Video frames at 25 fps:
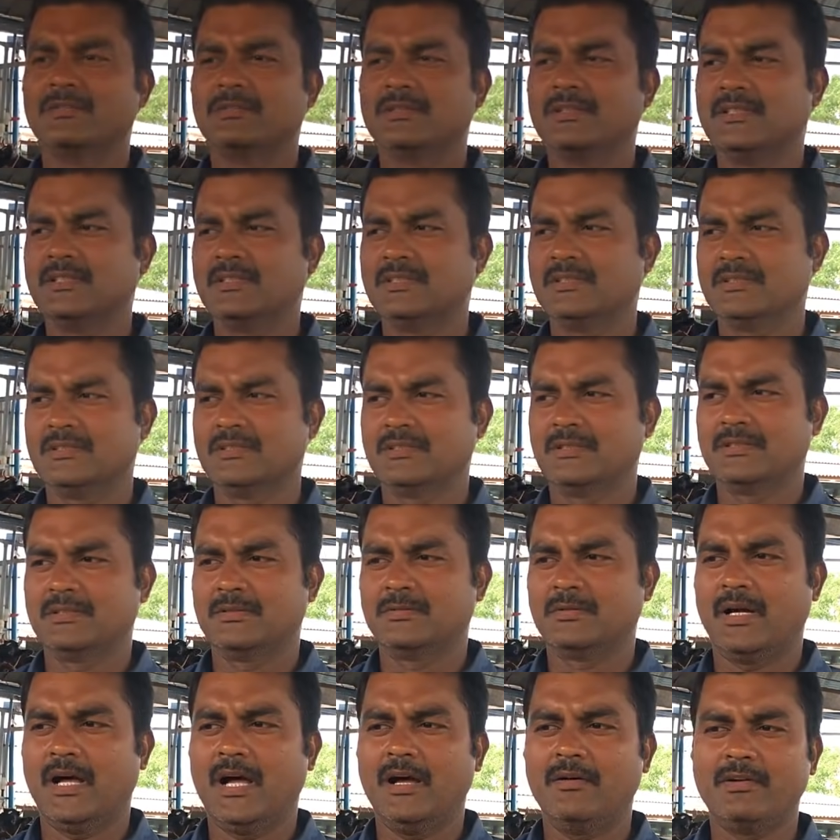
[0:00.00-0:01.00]
இது வந்து
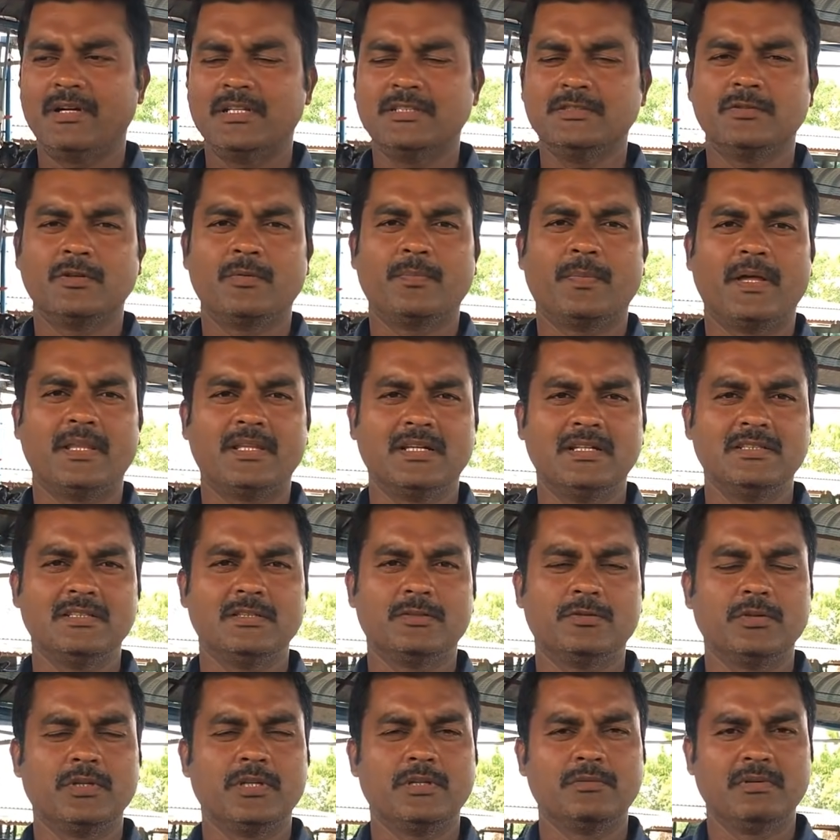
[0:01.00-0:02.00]
ஆவரேஜ் ஒரு பதினஞ்சு
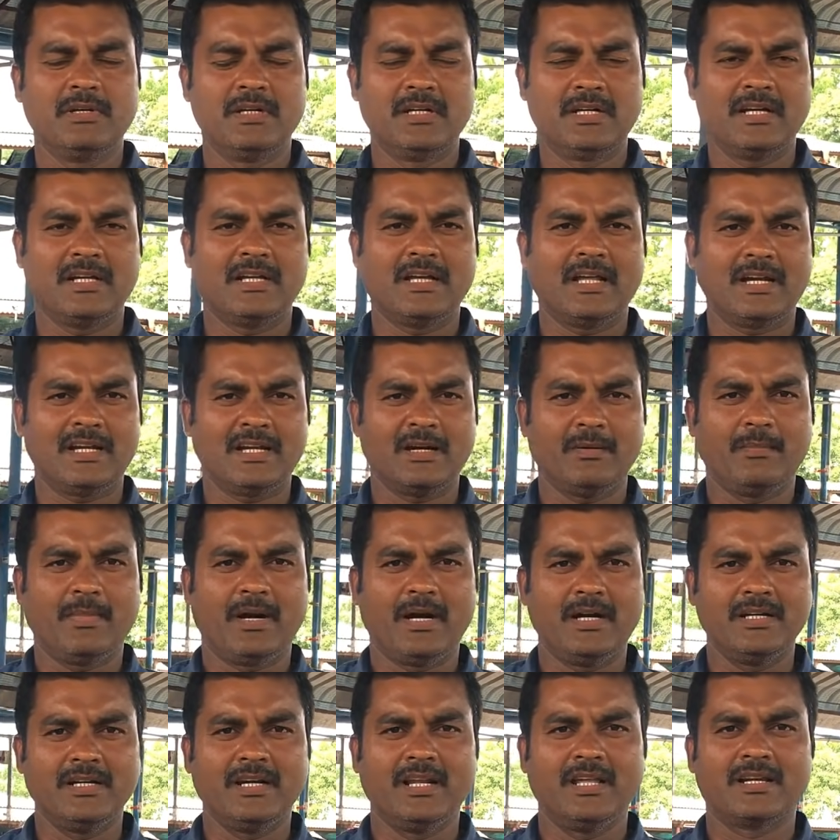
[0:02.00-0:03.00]
டு இருபது லிட்டர் கறக்கிற
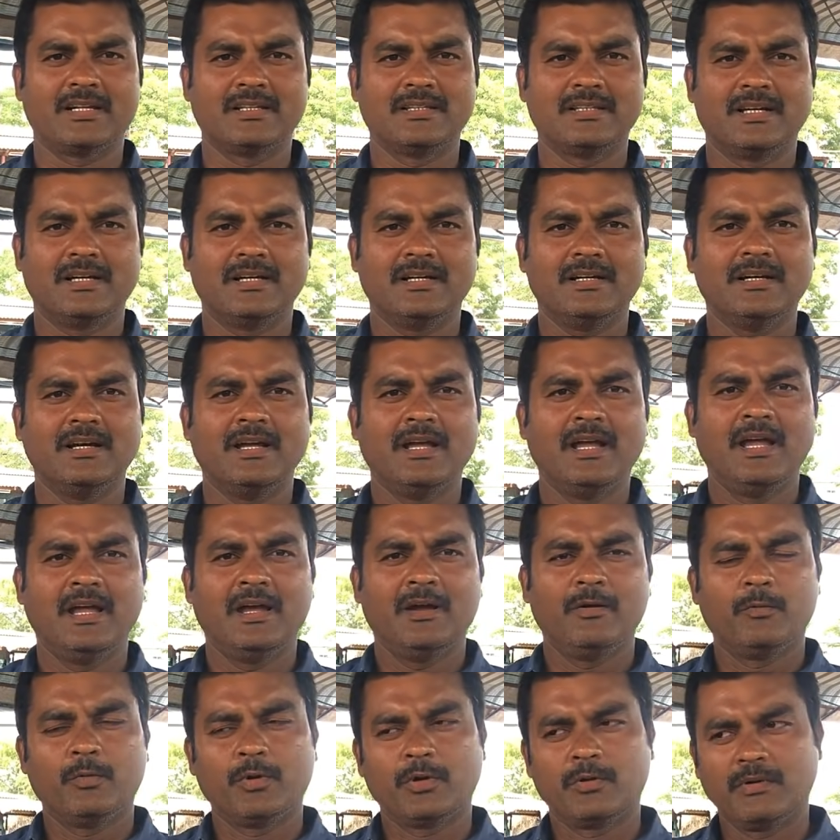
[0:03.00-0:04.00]
மாடுகளாக இருந்தால்
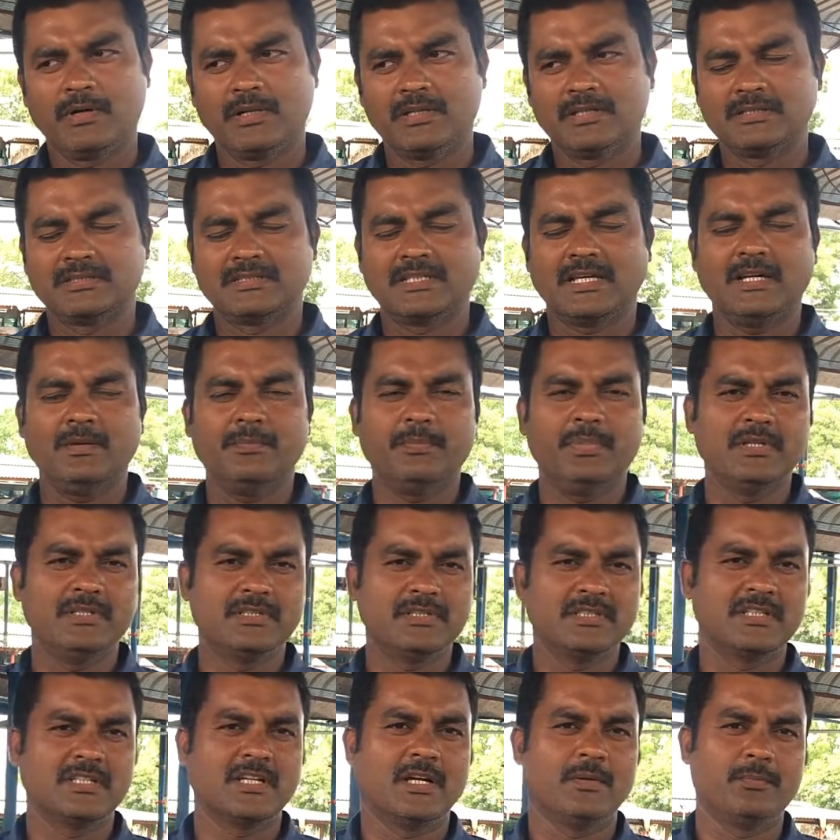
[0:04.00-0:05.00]
ஒருவேளை அது செனை
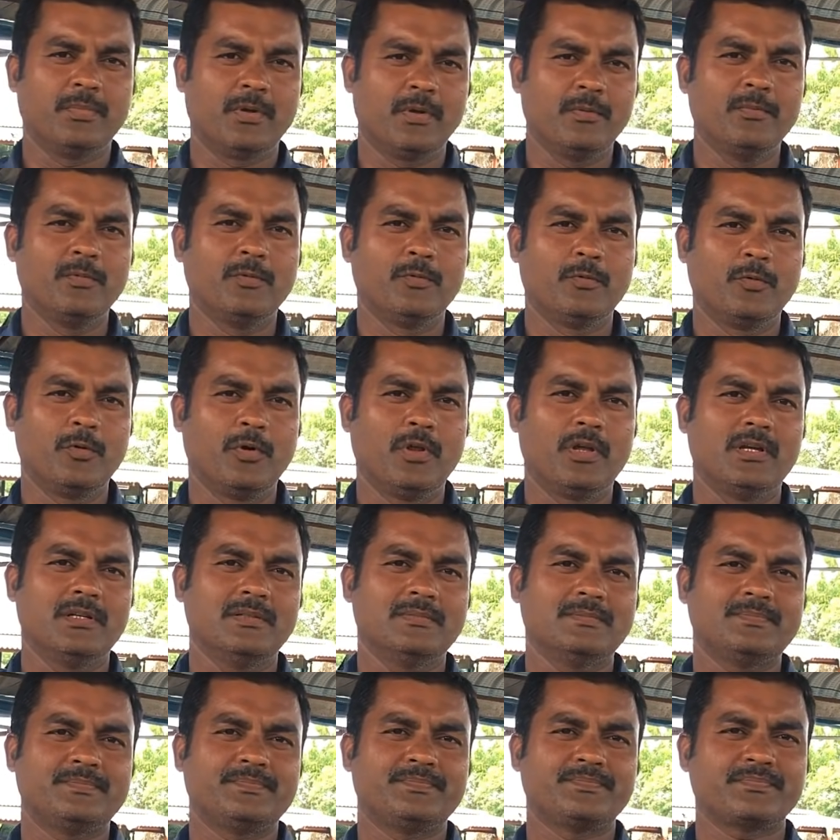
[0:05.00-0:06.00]
அப்புறமும் கூட
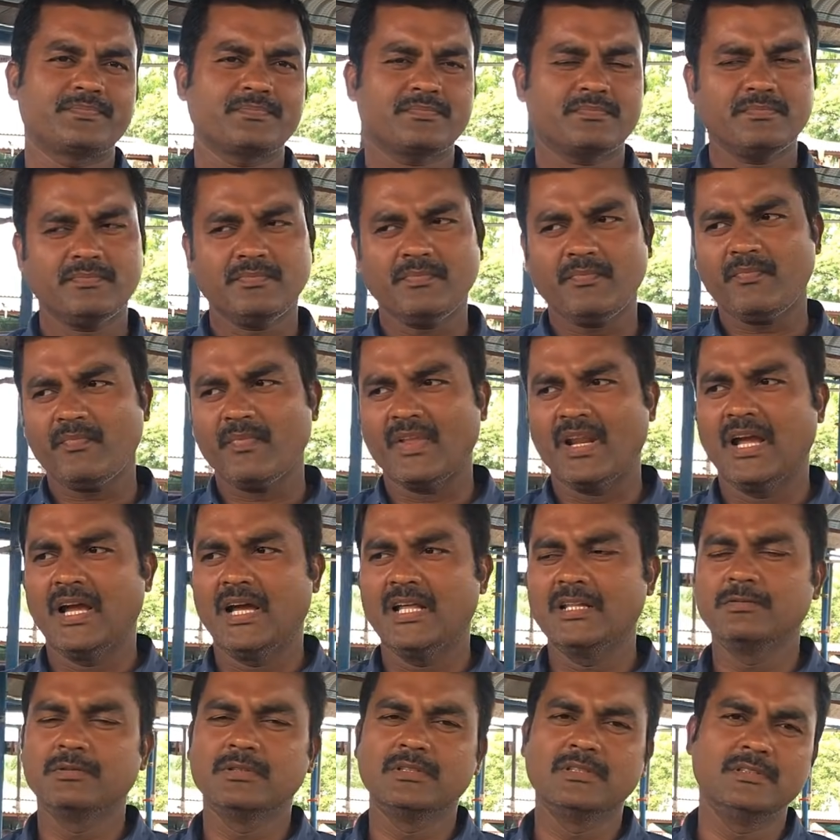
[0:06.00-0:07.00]

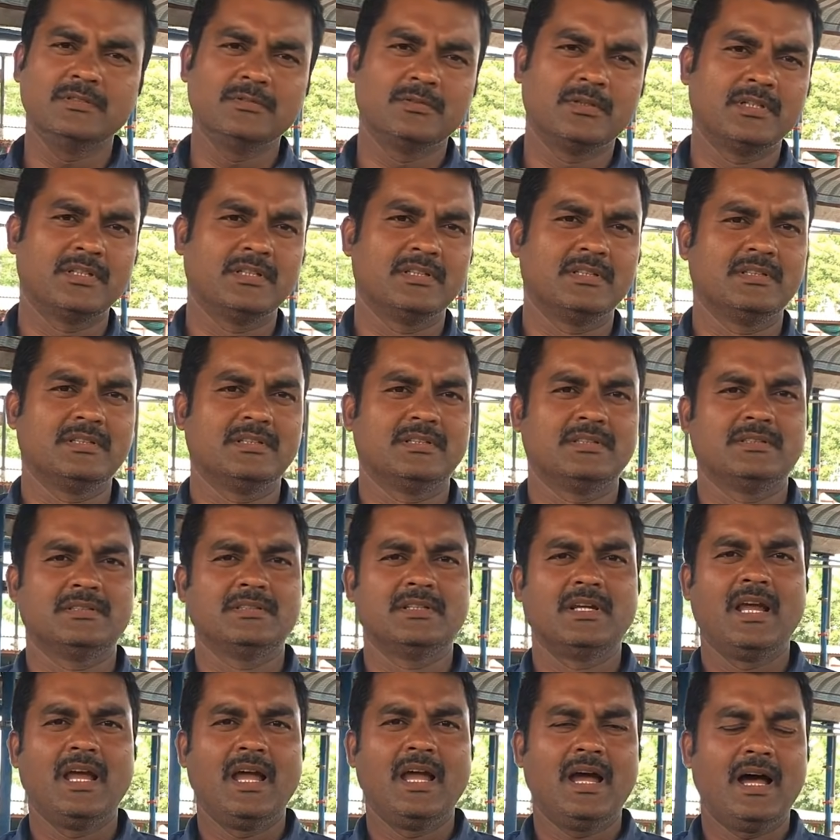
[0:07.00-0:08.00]
அது வந்து ஒரு
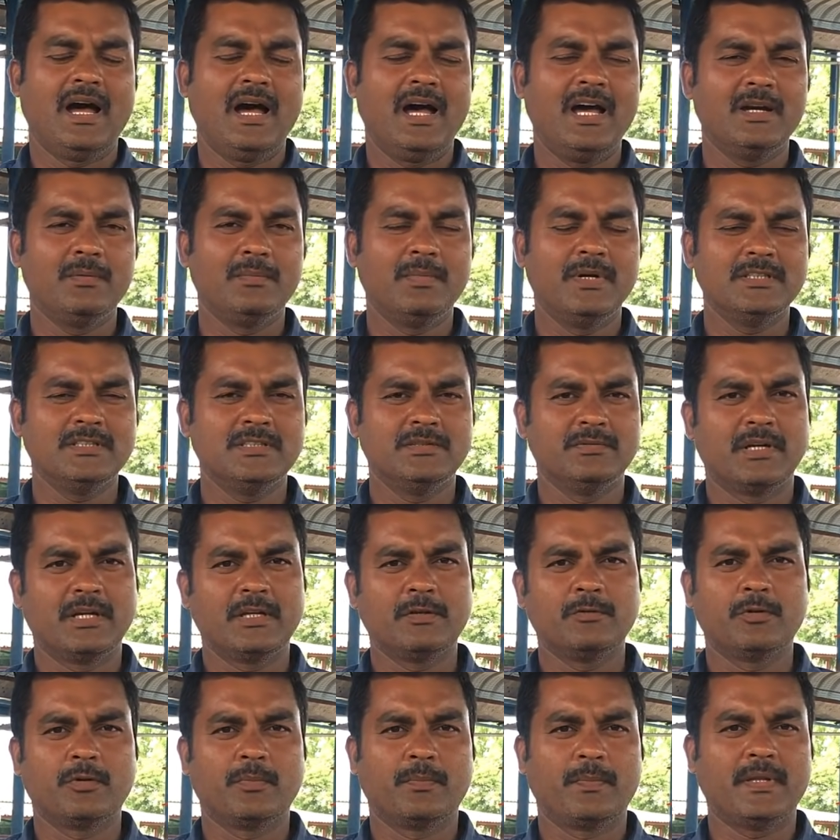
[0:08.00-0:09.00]
ஆறு மாதம்
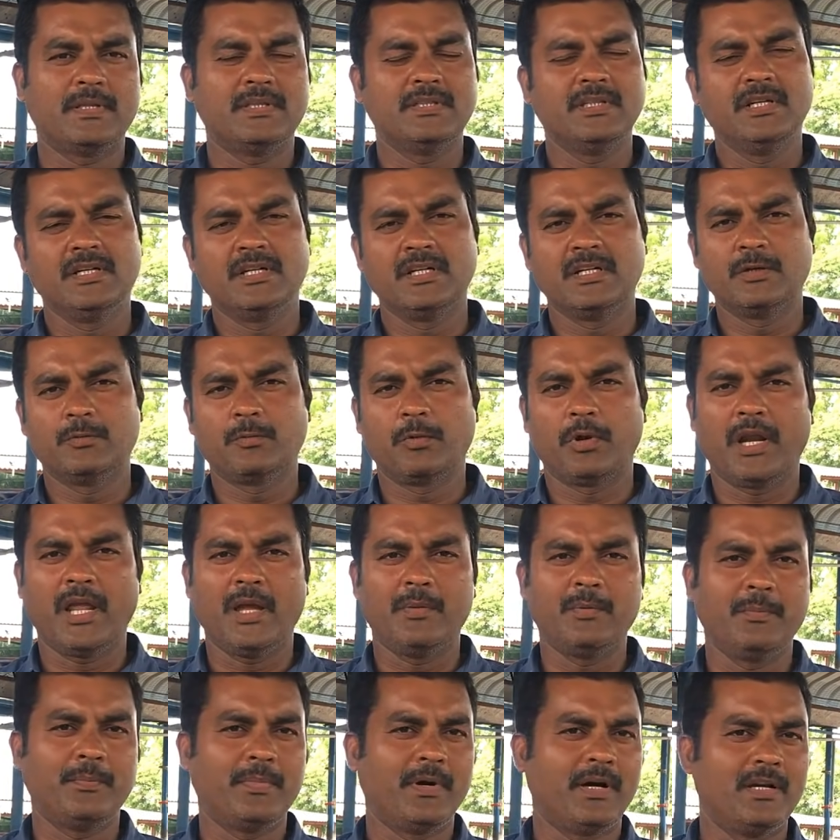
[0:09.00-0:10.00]
வரைக்கும் ஒரு பத்து லிட்டருக்கு
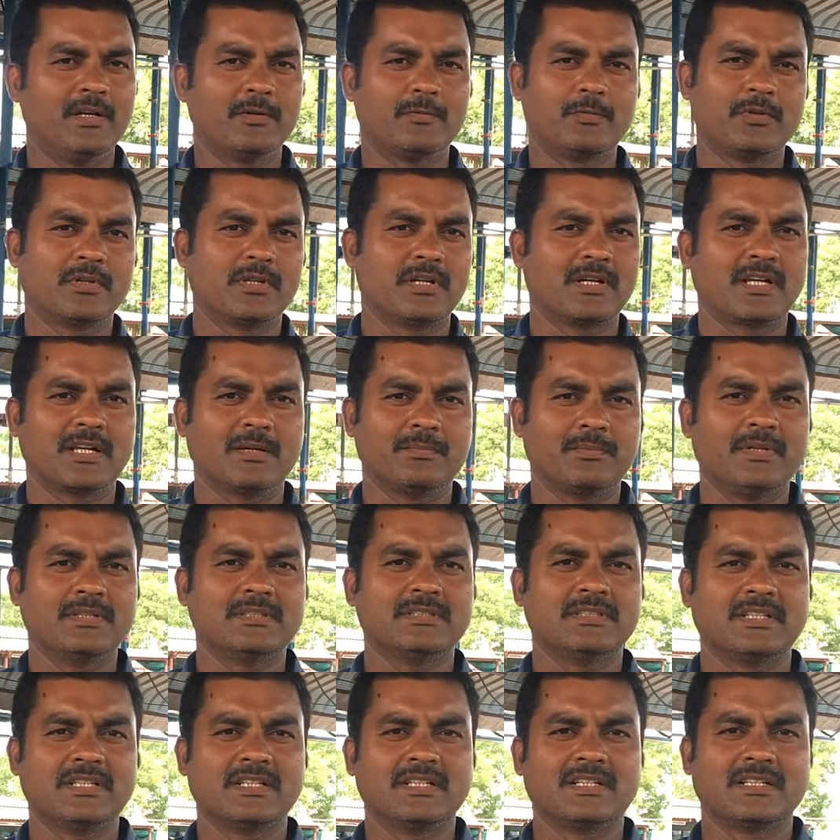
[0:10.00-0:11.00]
குறையாமல் பால் கொடுக்குற
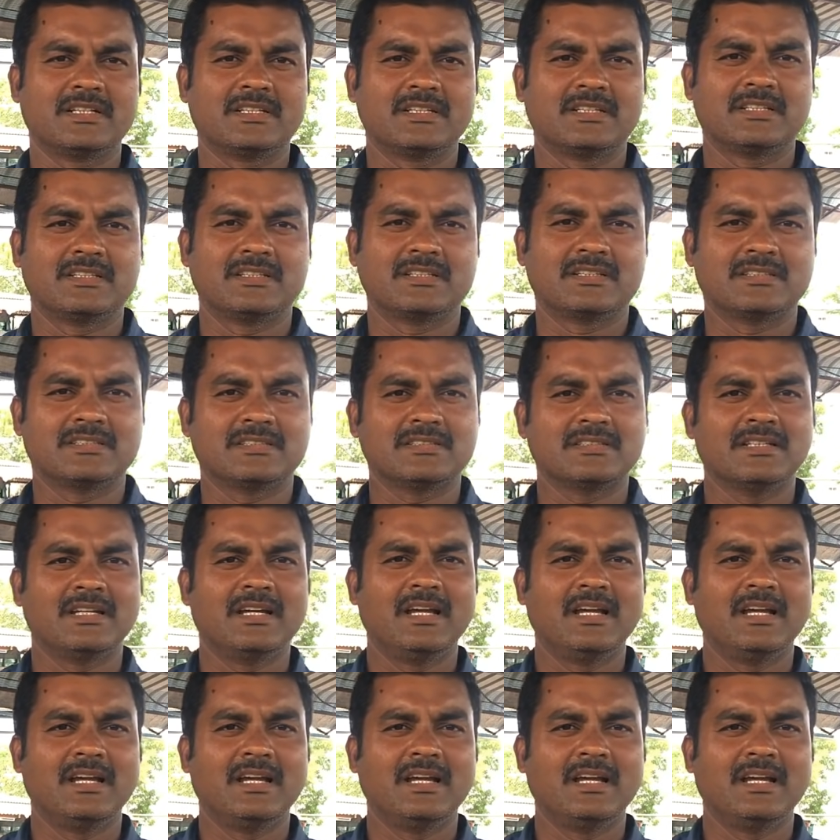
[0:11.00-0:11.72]
கெப்பாசிட்டி இருக்குது அதுக்கு